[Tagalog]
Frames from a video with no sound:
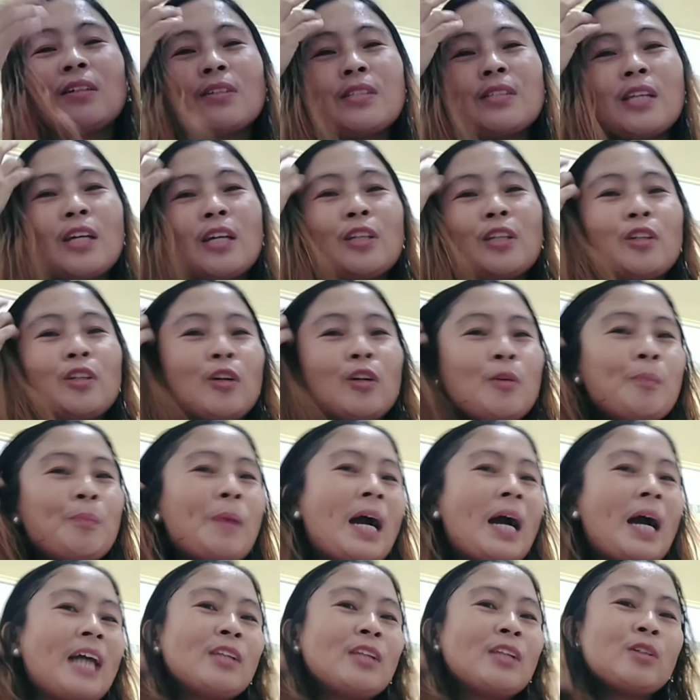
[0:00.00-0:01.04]
ko sa inyo kung
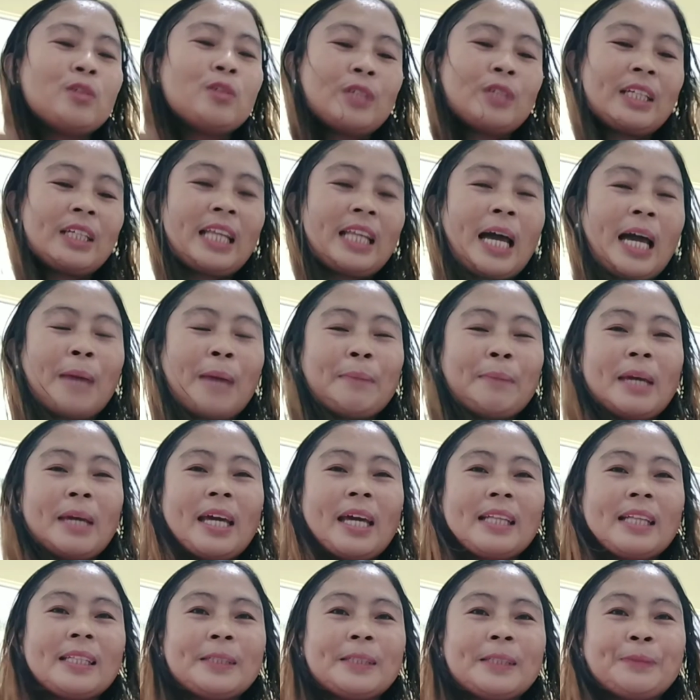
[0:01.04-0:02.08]
paano ko
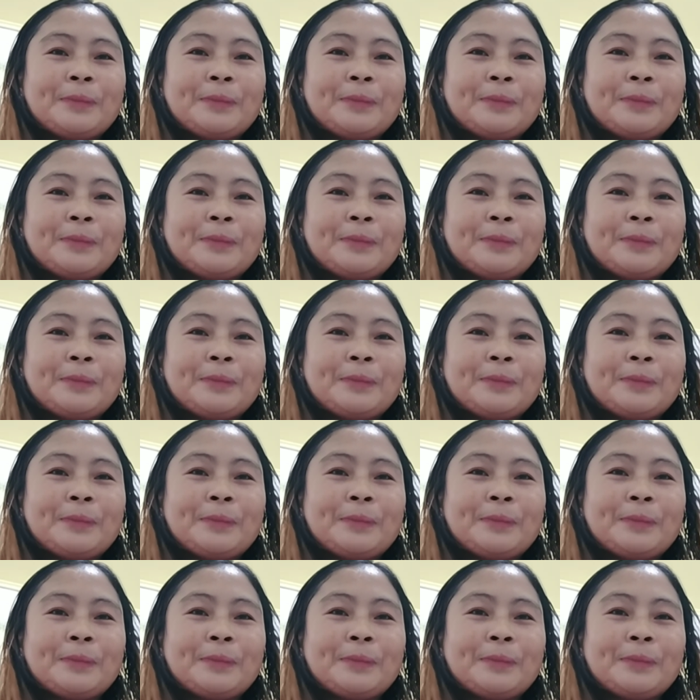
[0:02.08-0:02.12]
ginamit.